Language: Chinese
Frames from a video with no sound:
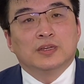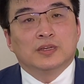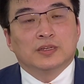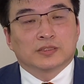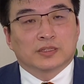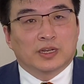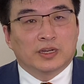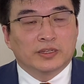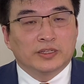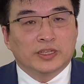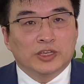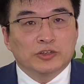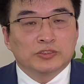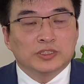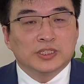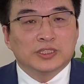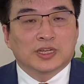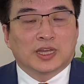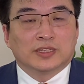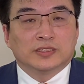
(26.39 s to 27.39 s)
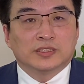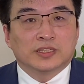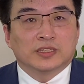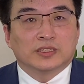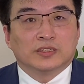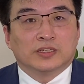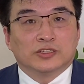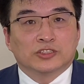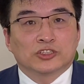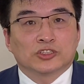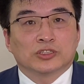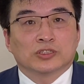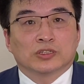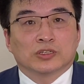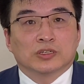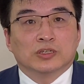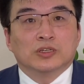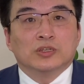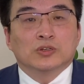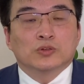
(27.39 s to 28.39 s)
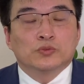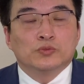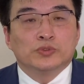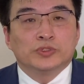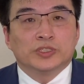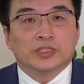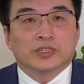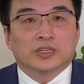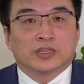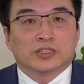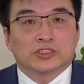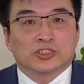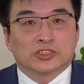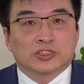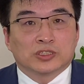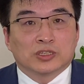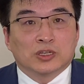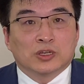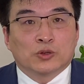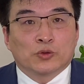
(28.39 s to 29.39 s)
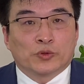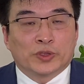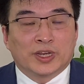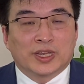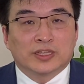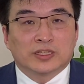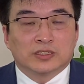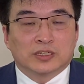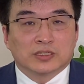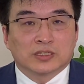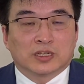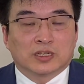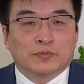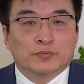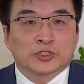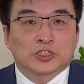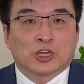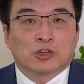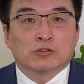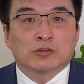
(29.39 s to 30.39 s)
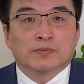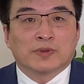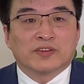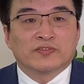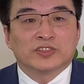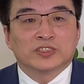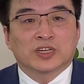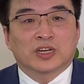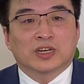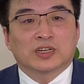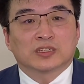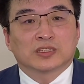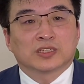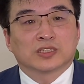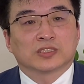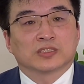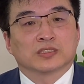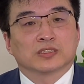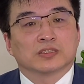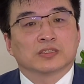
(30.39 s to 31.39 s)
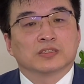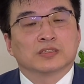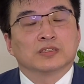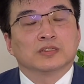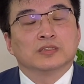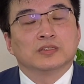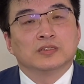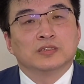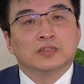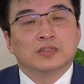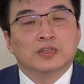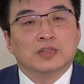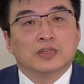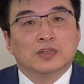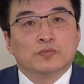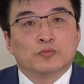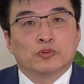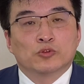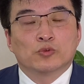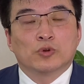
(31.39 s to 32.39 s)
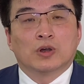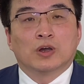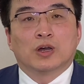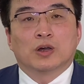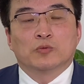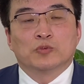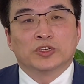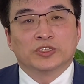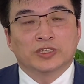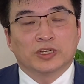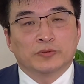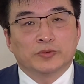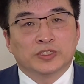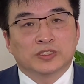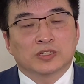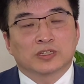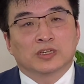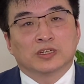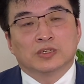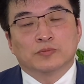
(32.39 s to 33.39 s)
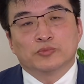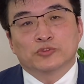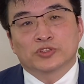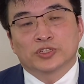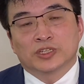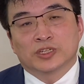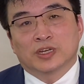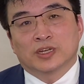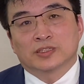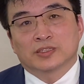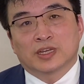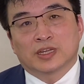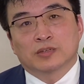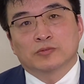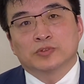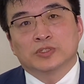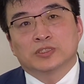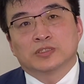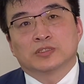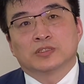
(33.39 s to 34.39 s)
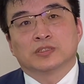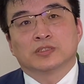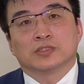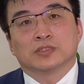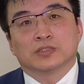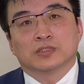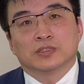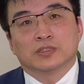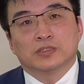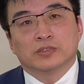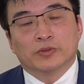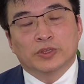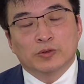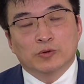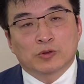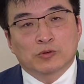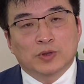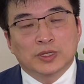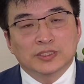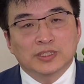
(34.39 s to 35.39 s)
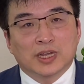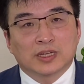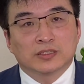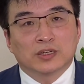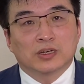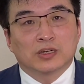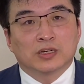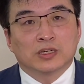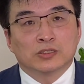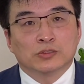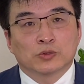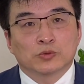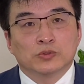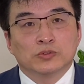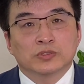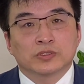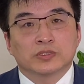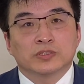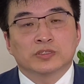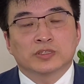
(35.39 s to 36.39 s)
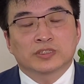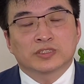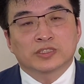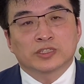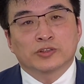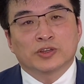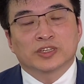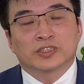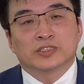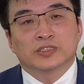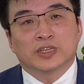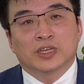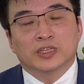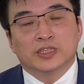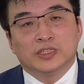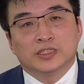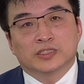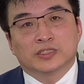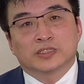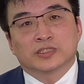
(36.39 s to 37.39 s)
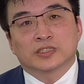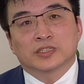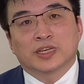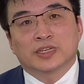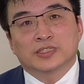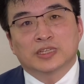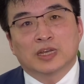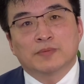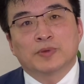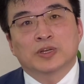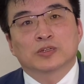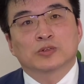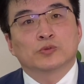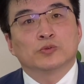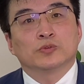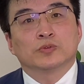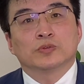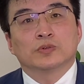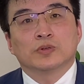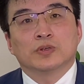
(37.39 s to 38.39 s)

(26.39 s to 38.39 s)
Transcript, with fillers: 当然，也有地产界的人士估计呢。回来的人可能不超过百分之二十，不过我认为这可能不是一个很大的问题，因为我观察到很多公司在这段时间一直是在家办公，